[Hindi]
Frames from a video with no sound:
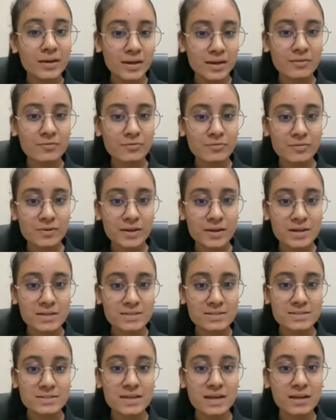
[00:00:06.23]
इफ़
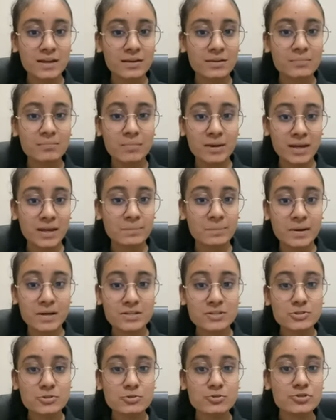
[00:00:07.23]
फेयर्स दैन मेरे
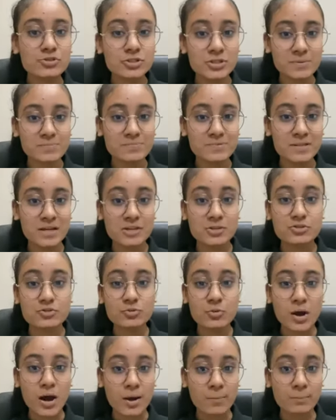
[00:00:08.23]
पास कुछ टिप्स हैं
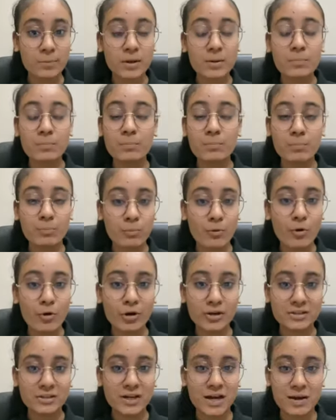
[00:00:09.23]
जो आपके
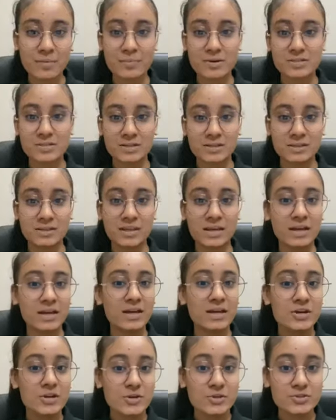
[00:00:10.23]
बहुत काम आ सकती हैं
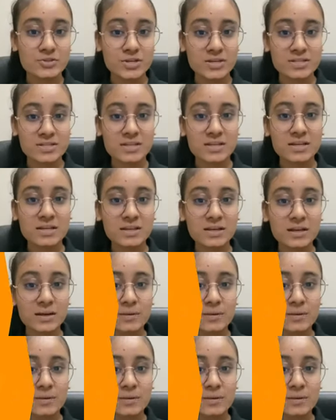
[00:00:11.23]
जैसे कि